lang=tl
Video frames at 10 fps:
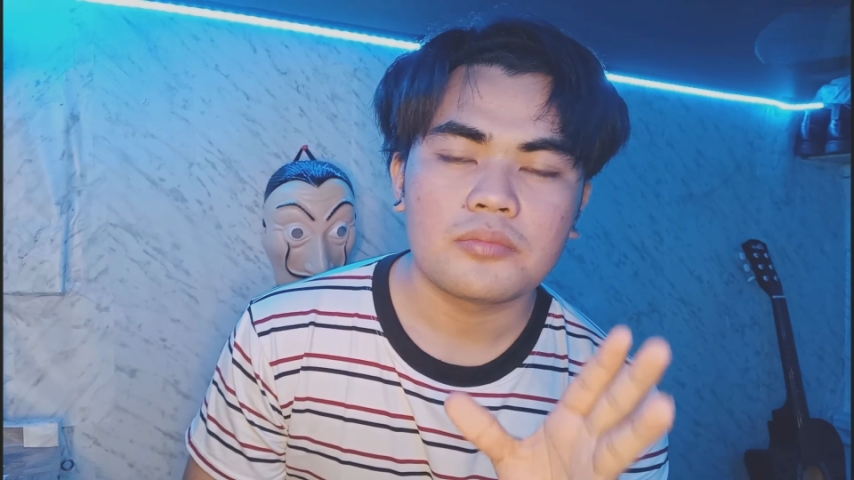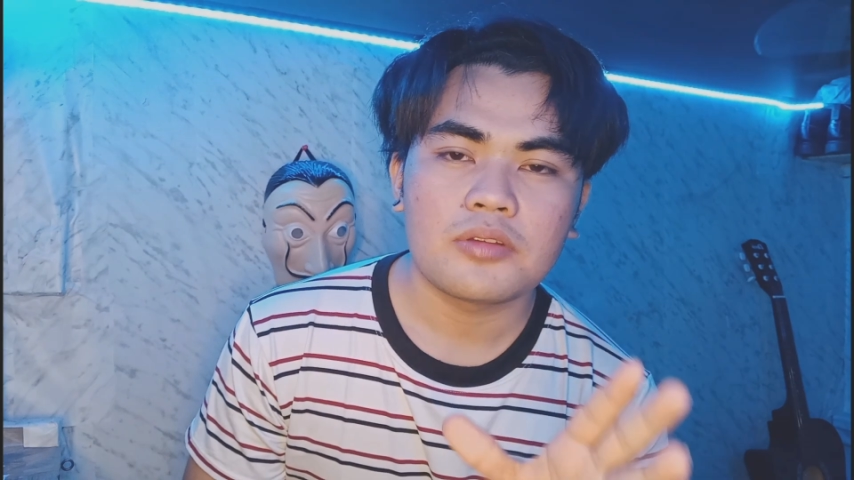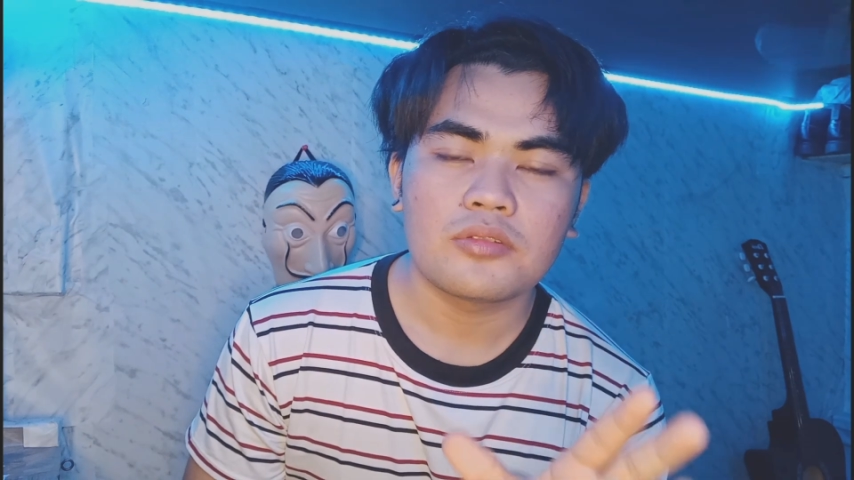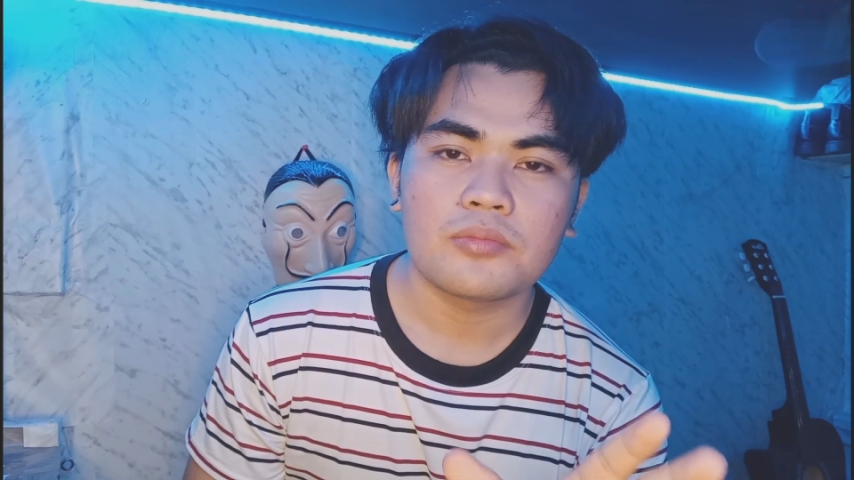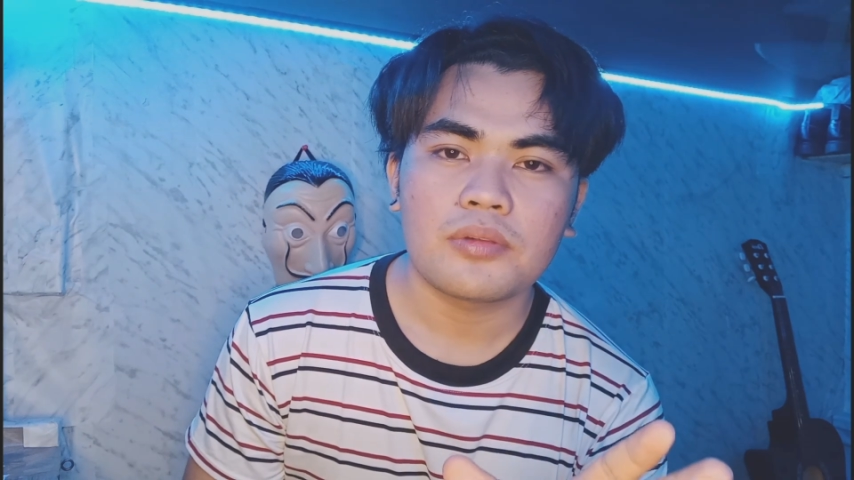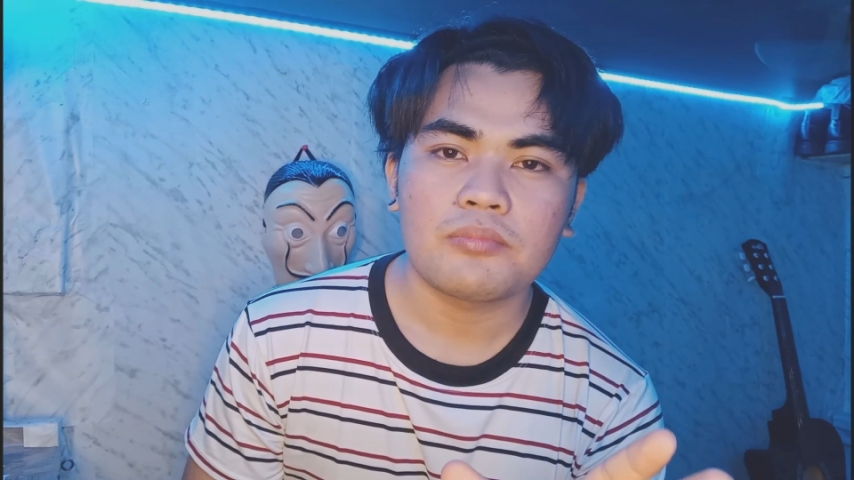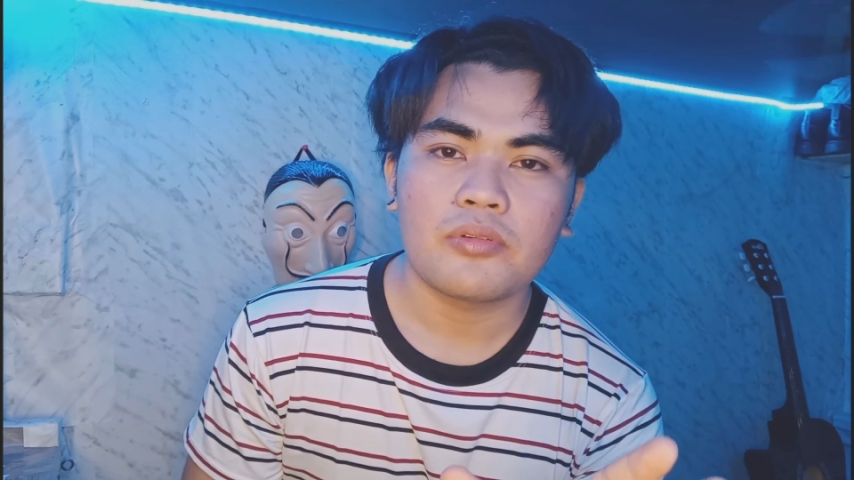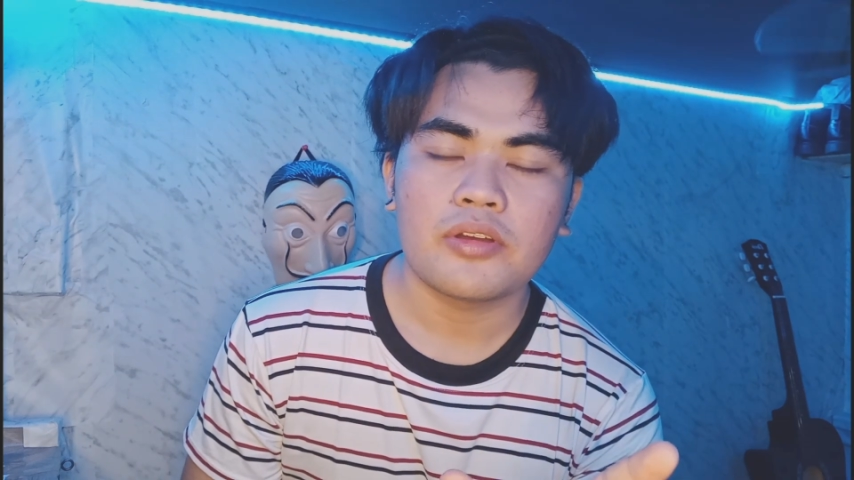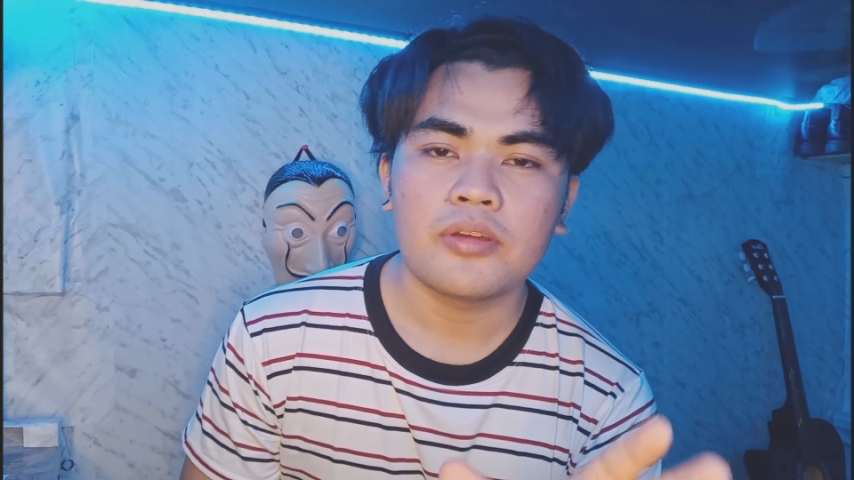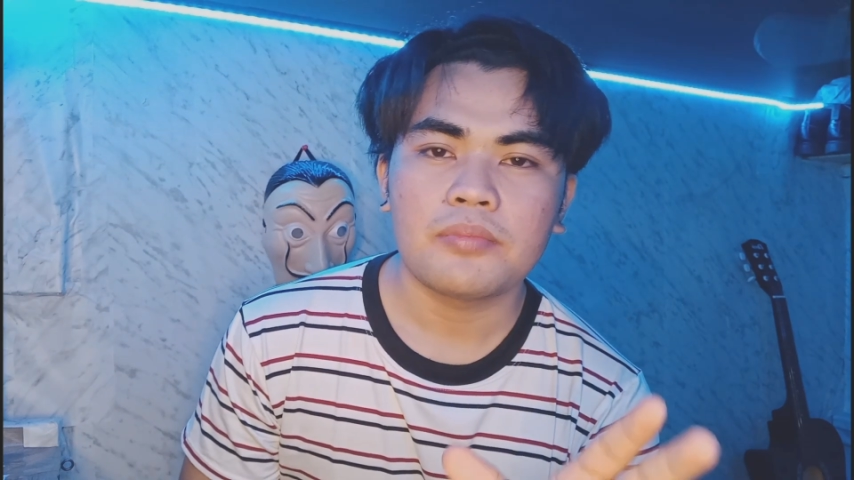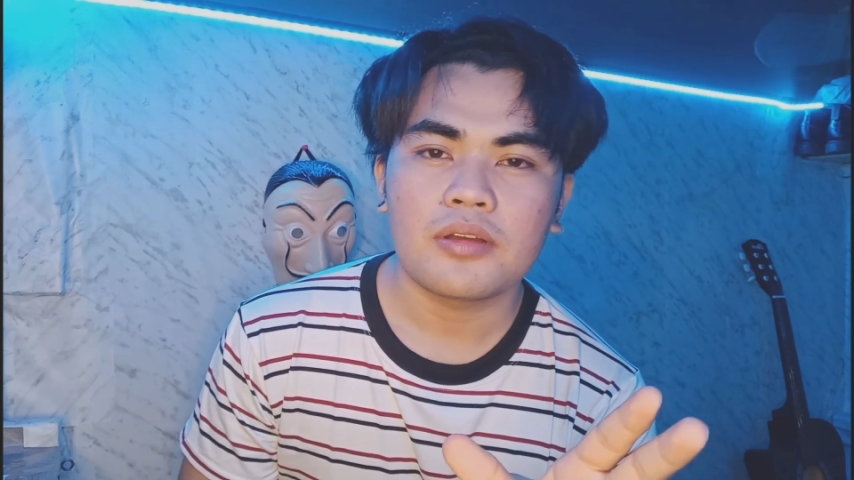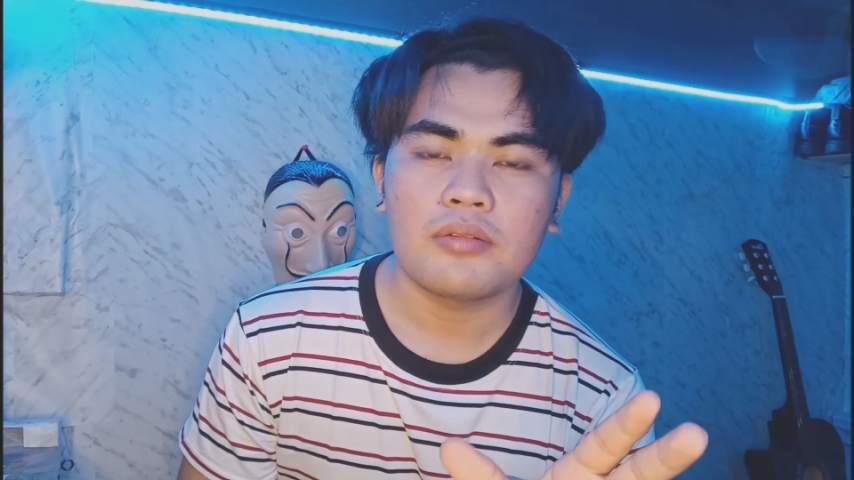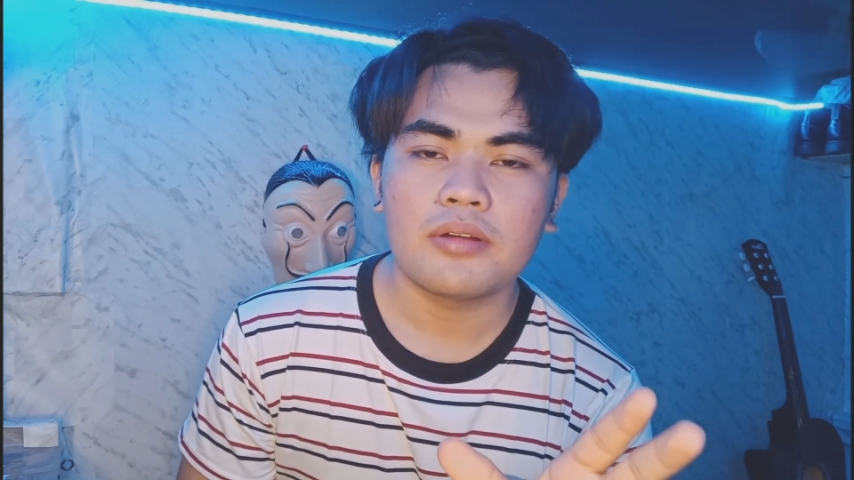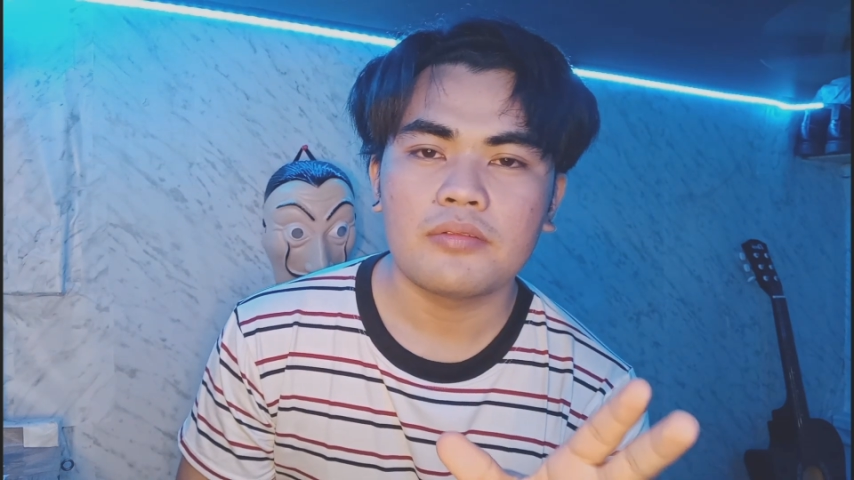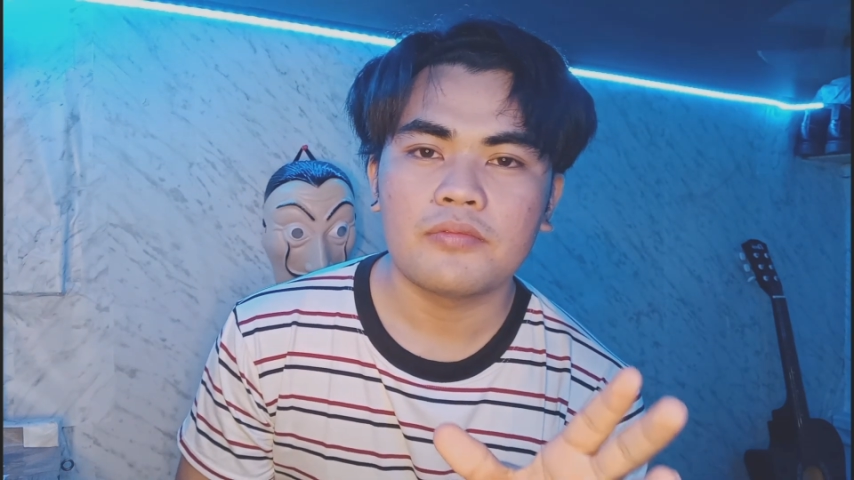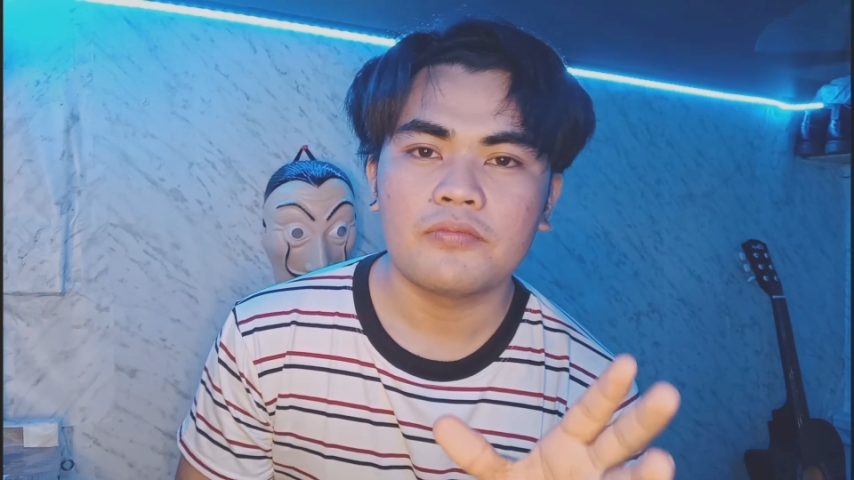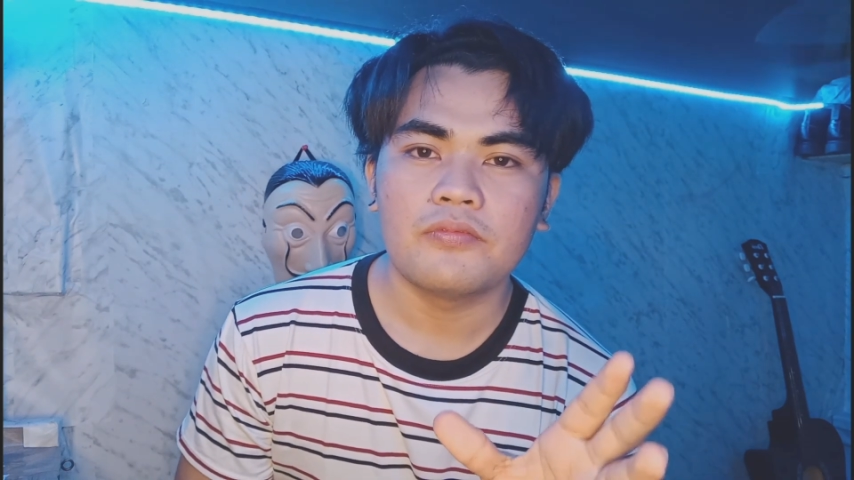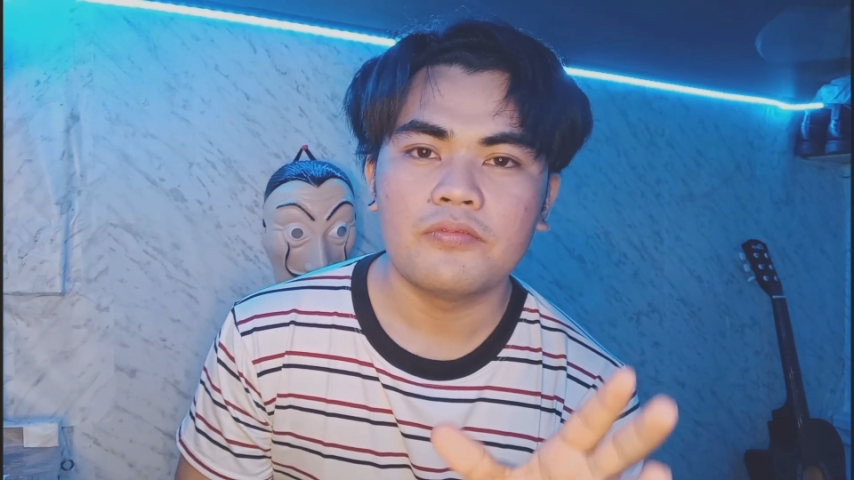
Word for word: may gusto pa po kayo pagawang